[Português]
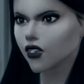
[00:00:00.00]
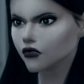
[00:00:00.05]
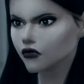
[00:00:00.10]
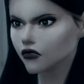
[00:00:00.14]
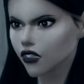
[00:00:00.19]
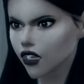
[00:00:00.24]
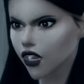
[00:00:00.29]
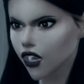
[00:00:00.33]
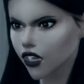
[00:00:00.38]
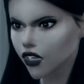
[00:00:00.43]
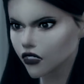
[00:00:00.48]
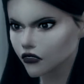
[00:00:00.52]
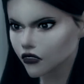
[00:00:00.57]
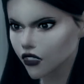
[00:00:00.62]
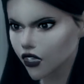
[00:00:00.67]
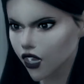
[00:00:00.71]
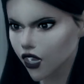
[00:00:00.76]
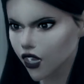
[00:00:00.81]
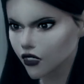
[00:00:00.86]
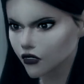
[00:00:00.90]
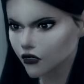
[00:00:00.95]
Isso que eu não tô
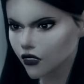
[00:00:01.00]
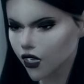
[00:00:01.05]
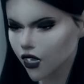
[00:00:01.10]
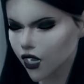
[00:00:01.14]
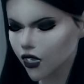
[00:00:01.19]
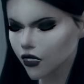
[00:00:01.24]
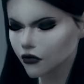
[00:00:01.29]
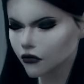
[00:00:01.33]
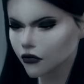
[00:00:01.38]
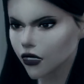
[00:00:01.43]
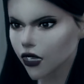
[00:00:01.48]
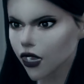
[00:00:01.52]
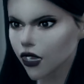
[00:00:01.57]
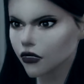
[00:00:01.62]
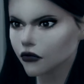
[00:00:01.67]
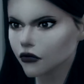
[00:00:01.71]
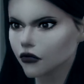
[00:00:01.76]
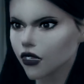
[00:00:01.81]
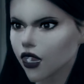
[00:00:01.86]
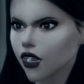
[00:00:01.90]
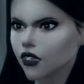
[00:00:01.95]
entendendo. Só
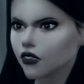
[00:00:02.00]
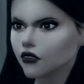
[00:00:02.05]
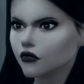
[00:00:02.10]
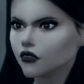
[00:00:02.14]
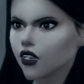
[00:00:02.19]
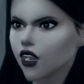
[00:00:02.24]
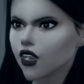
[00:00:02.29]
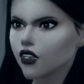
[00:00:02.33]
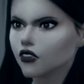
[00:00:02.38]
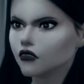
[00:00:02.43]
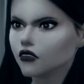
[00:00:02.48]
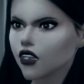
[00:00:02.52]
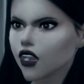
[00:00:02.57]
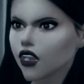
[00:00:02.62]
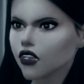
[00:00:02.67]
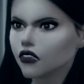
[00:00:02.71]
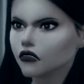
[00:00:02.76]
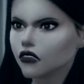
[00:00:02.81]
porque eu tomei a punição eu não